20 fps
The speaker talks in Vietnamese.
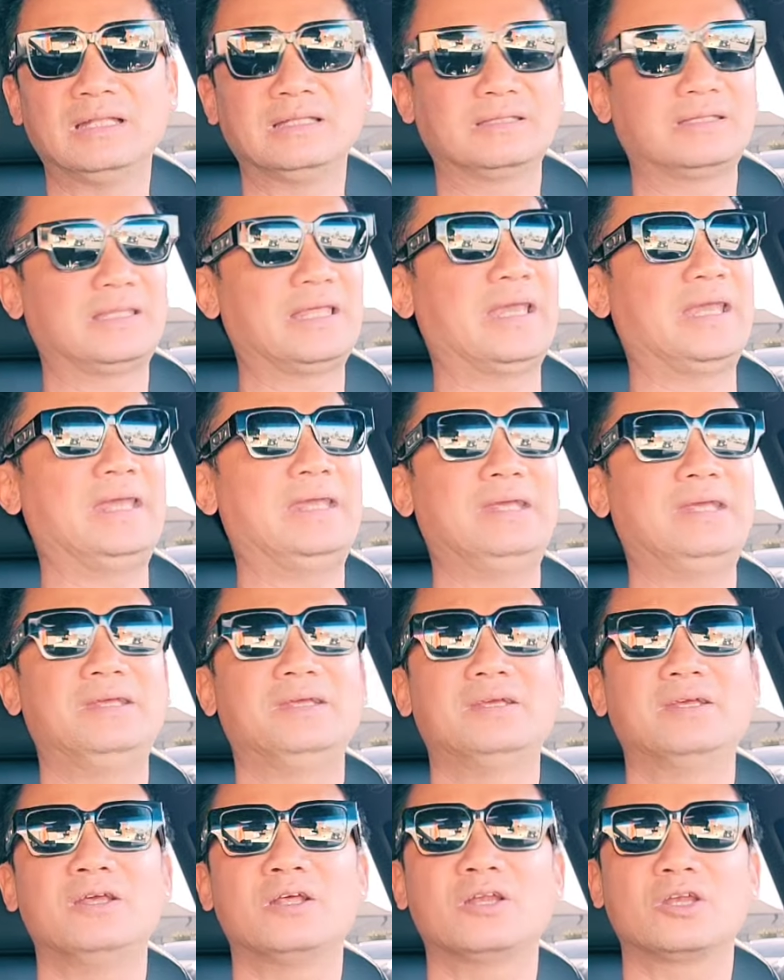thì
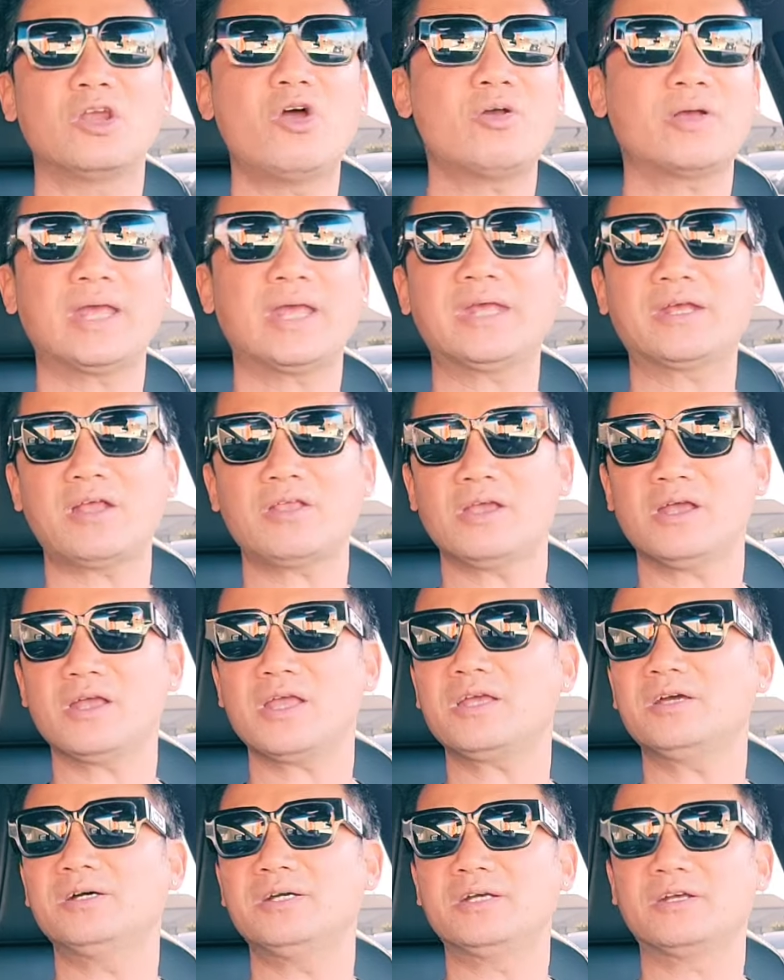đôi khi có những cái
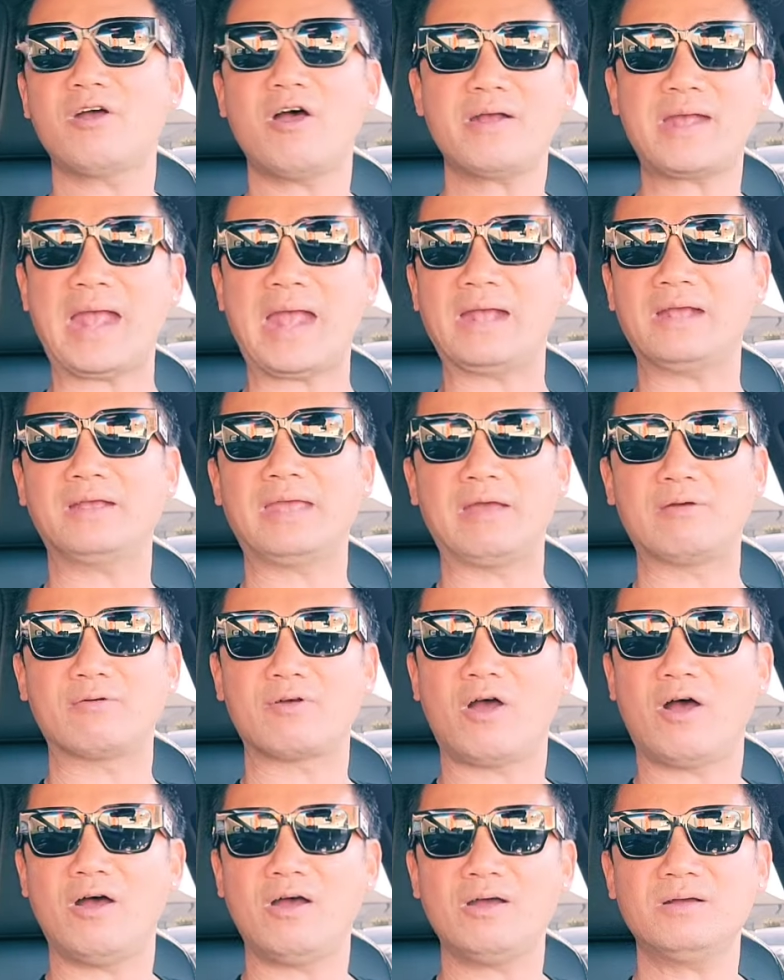người khó khăn nghèo
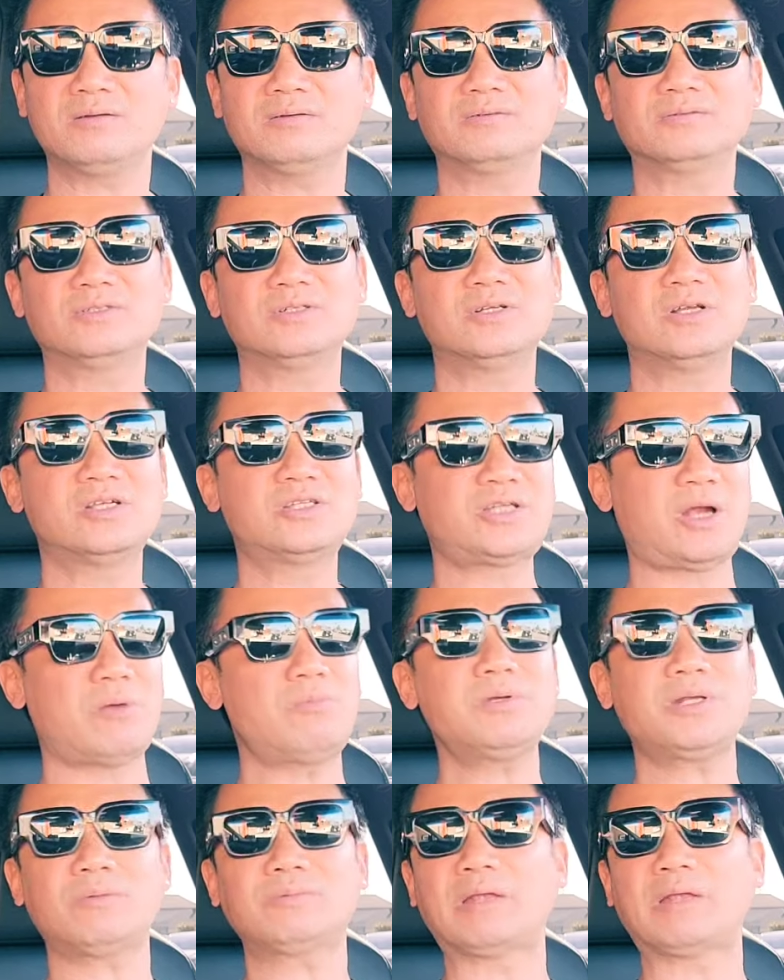khó
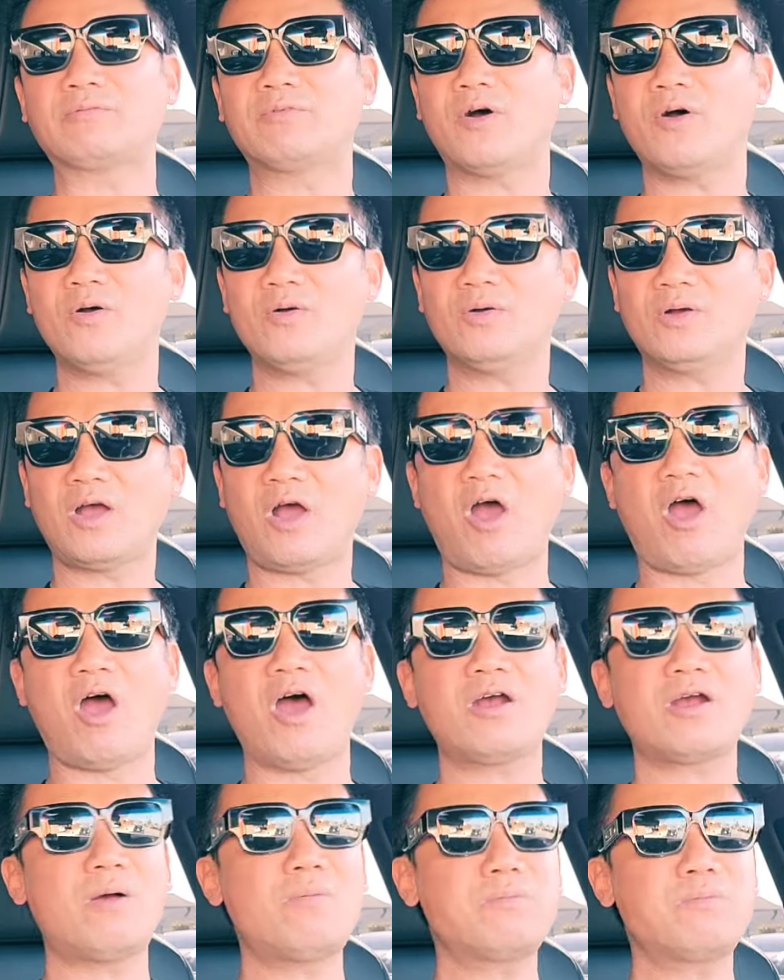sống trong thành phố họ
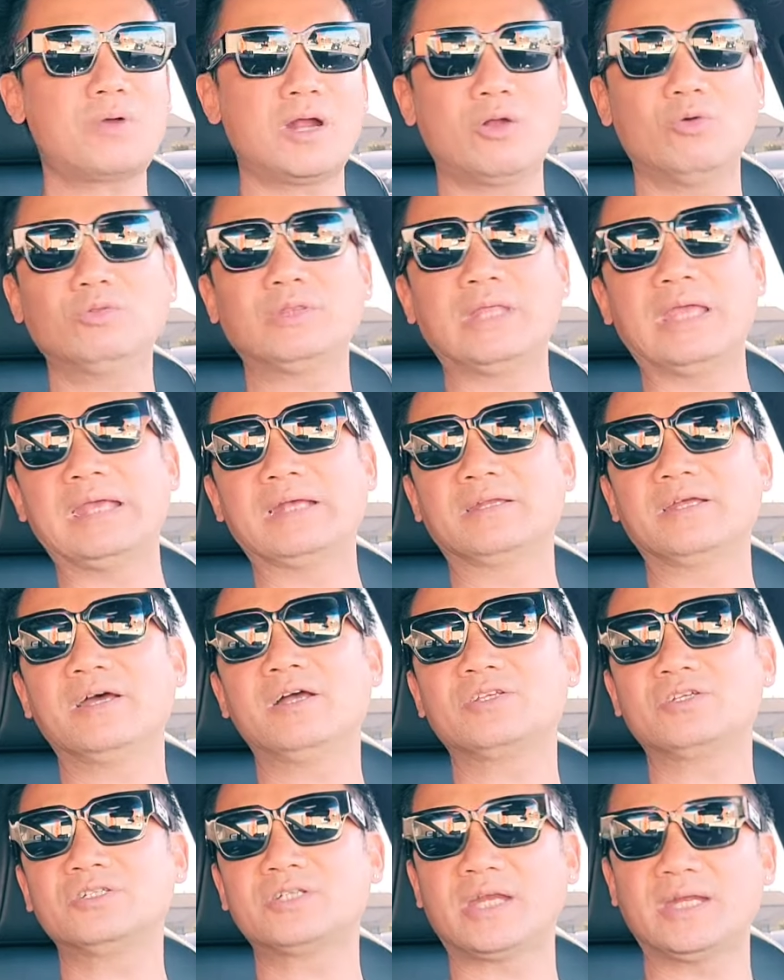không có đủ tiền để họ
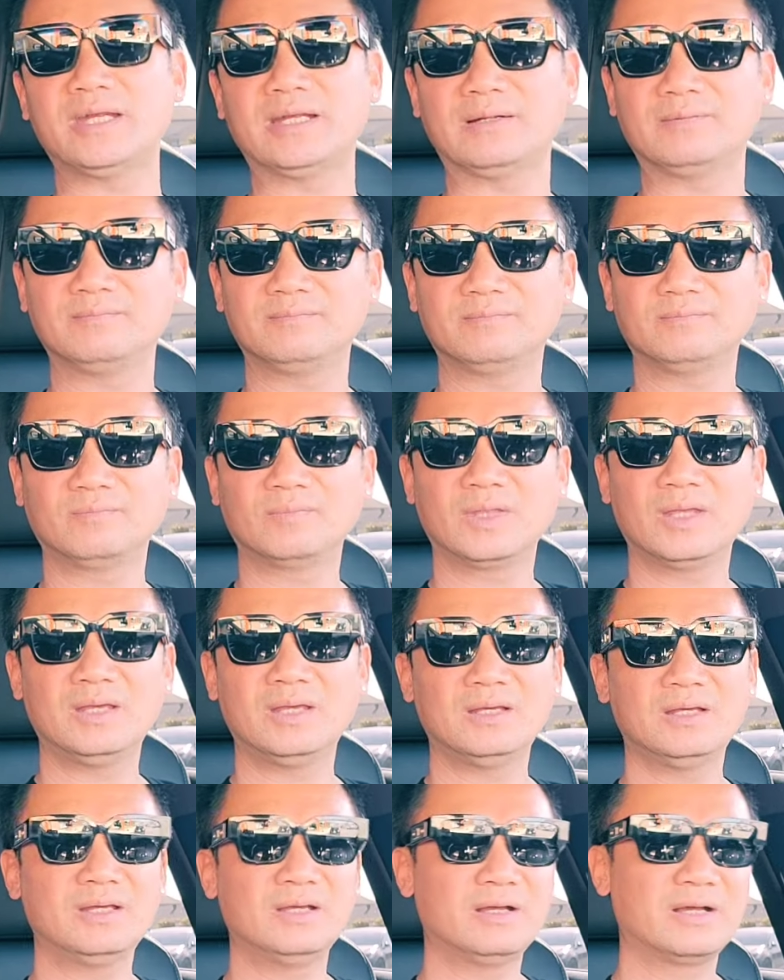chữa trị
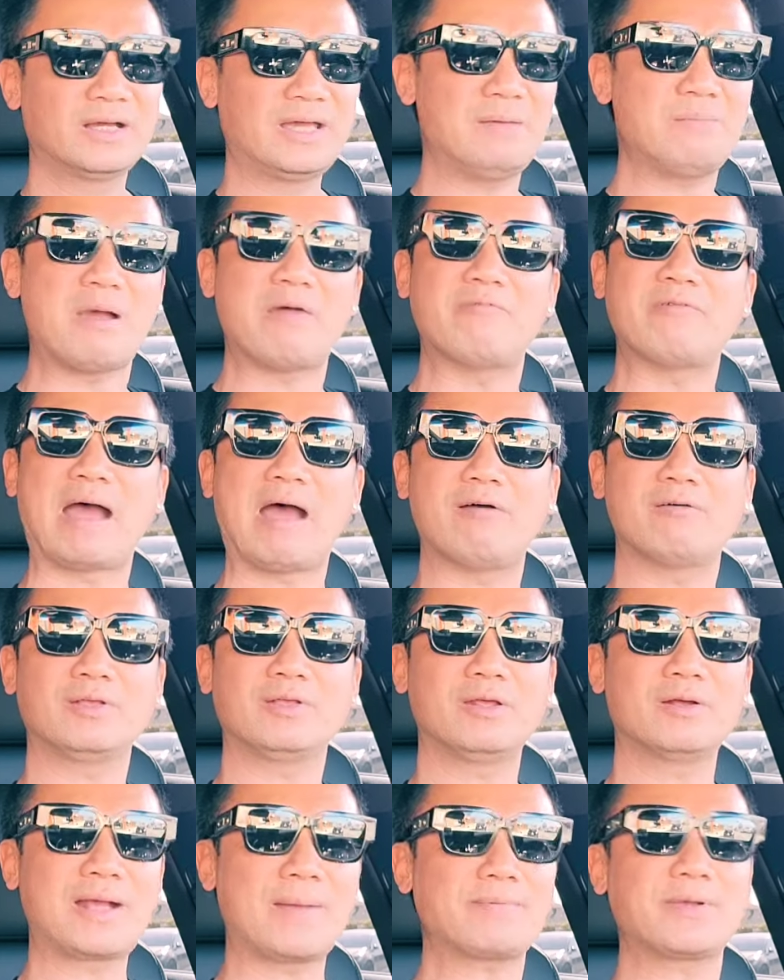khi mà vào
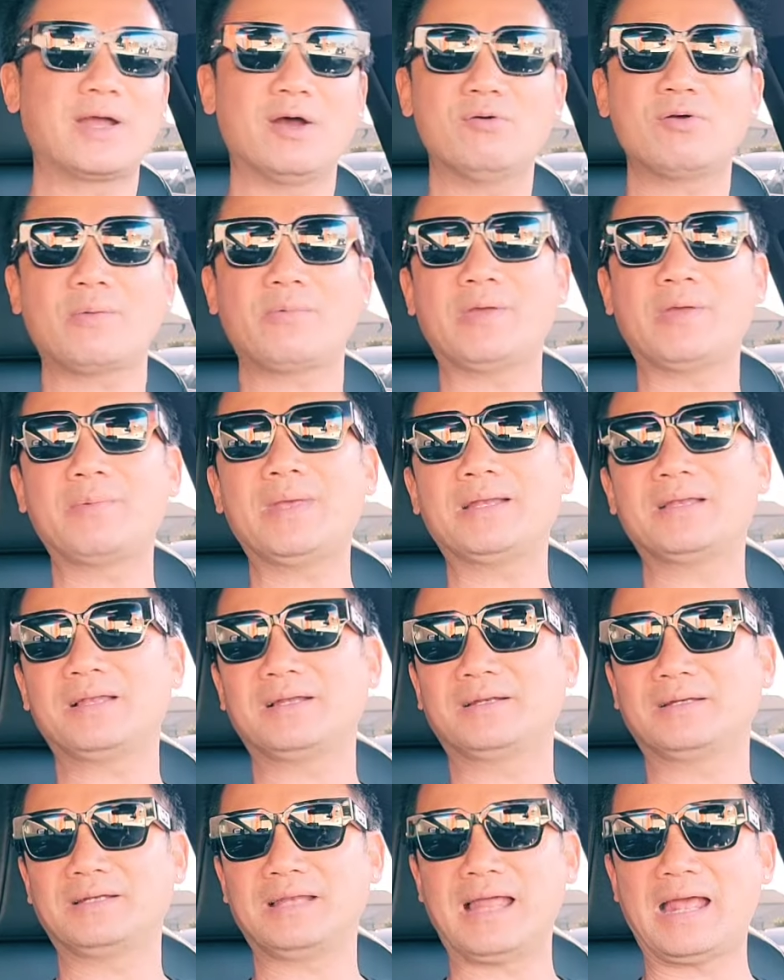nhiều cấp cứu quý vị biết là,
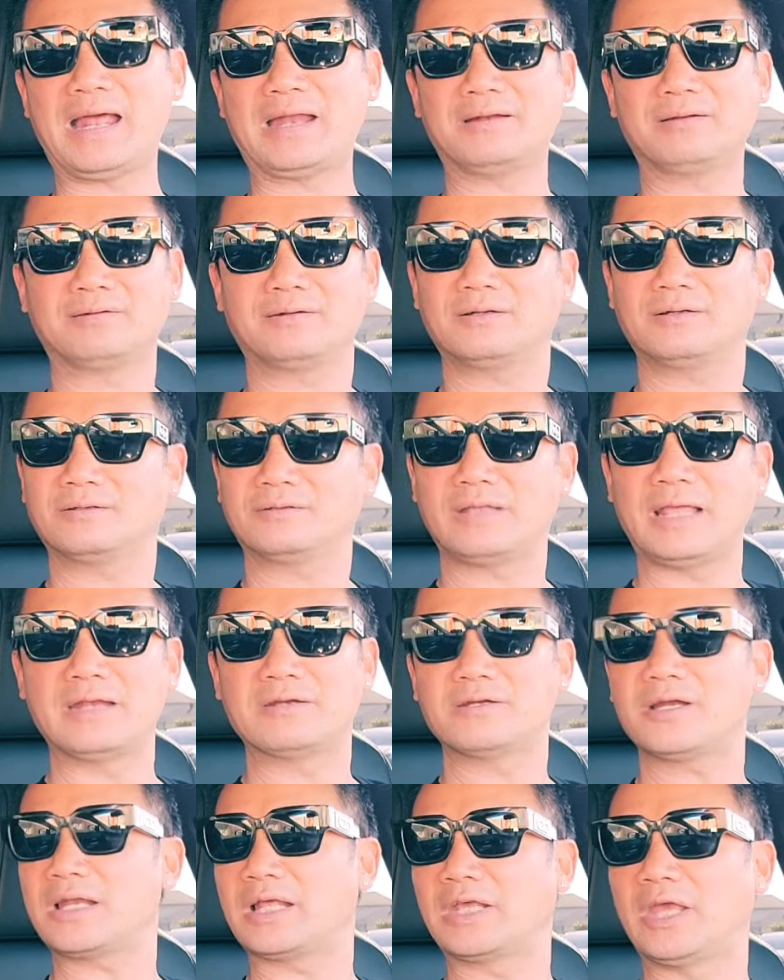là tiền
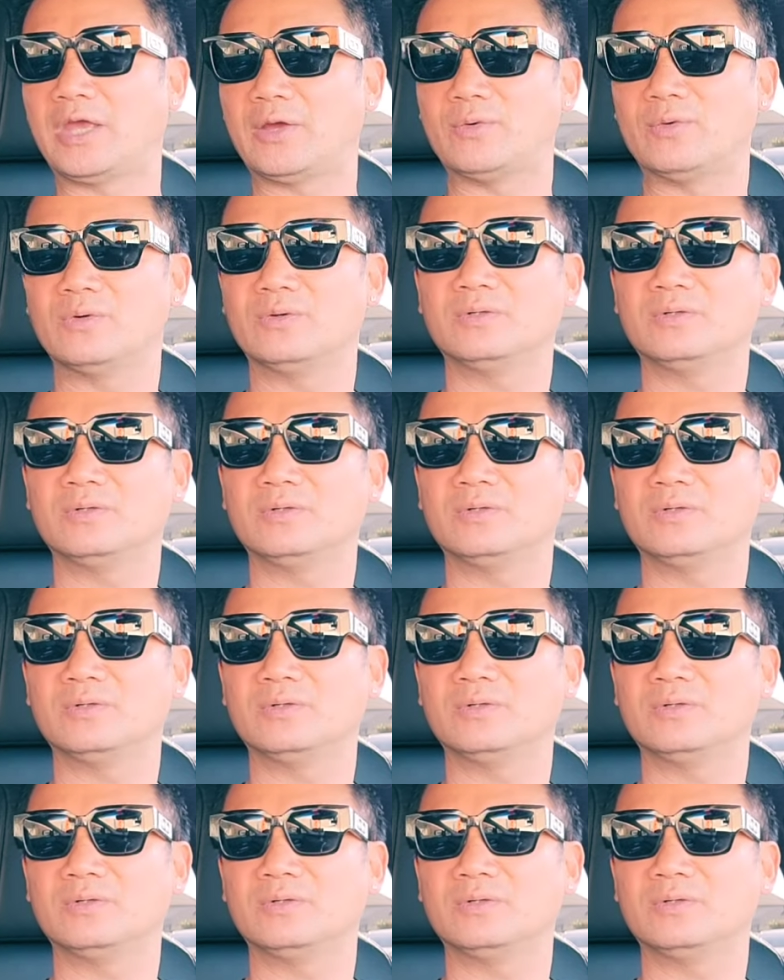rất là nhiều